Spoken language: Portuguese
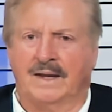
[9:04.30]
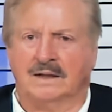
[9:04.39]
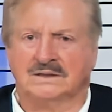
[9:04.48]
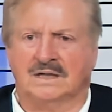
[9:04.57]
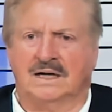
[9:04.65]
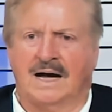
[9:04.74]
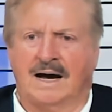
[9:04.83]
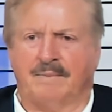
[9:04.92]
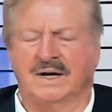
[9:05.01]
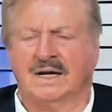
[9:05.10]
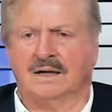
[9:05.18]
Quer dizer,
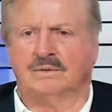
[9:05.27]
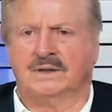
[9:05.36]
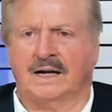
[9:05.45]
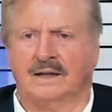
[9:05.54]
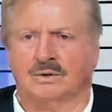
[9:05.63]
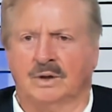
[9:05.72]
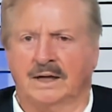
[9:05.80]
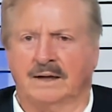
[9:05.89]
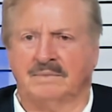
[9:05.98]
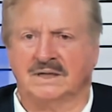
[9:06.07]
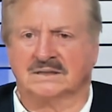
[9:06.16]
amanhã não terei dor de
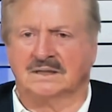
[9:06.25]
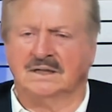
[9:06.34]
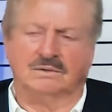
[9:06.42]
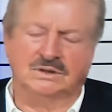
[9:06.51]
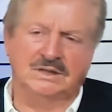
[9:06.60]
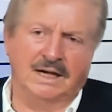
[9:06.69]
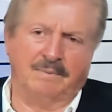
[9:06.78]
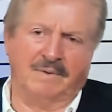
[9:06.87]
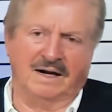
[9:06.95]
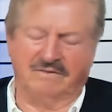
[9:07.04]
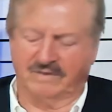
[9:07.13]
cabeça. Não, tira a
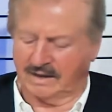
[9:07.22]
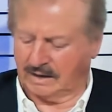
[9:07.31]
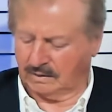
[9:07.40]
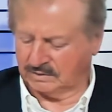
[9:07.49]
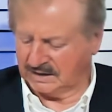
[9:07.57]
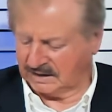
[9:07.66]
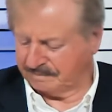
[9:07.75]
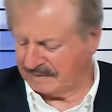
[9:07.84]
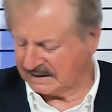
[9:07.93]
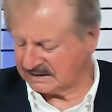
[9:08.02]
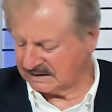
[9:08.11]
palavra não. Diga,
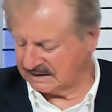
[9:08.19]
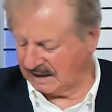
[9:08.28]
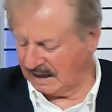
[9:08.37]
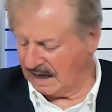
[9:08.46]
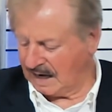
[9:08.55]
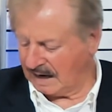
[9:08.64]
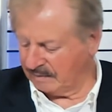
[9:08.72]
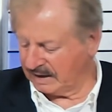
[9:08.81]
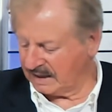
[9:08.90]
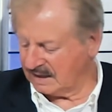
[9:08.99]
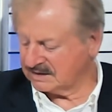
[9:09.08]
pensa assim,
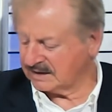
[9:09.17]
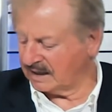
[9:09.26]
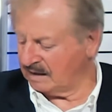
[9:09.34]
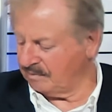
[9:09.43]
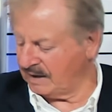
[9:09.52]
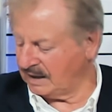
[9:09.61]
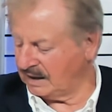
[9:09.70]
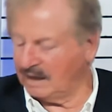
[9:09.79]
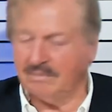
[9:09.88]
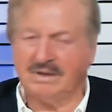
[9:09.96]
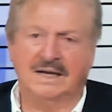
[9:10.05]
amanhã estarei bem
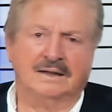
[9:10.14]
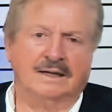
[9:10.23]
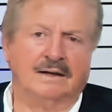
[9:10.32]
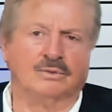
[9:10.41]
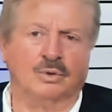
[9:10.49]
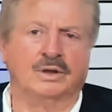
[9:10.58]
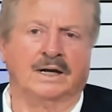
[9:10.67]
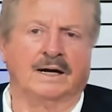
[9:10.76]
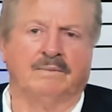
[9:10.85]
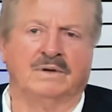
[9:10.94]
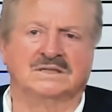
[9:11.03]
e minha de, dor de
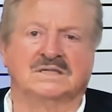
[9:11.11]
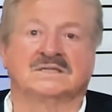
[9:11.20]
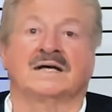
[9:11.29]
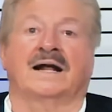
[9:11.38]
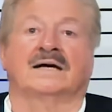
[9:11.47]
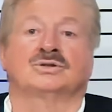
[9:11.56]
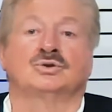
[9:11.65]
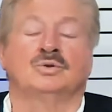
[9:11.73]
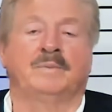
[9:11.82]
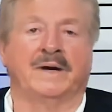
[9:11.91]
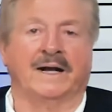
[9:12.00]
cabeça estará
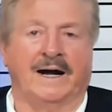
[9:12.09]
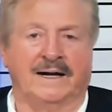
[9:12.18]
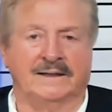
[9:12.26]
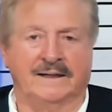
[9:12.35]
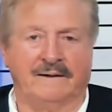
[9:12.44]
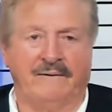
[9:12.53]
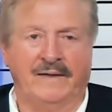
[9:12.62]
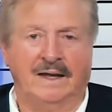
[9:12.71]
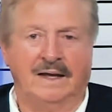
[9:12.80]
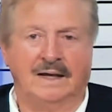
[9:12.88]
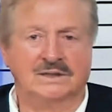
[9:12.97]
superada.
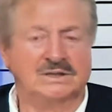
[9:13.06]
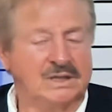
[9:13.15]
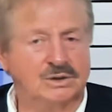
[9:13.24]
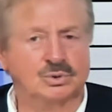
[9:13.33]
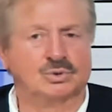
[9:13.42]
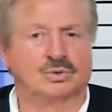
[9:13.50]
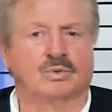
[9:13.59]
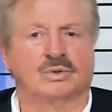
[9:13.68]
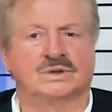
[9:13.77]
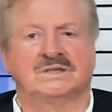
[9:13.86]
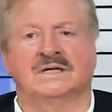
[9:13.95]
Esse, isso o
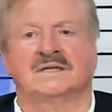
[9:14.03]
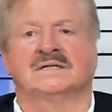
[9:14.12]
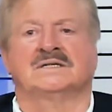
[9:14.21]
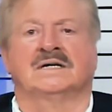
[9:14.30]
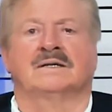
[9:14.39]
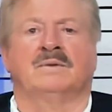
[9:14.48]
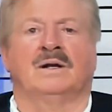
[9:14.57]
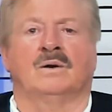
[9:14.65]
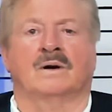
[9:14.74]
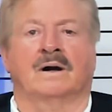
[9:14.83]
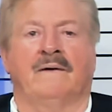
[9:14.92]
subconsciente aceita
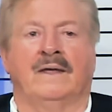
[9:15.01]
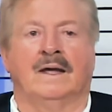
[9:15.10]
melhor.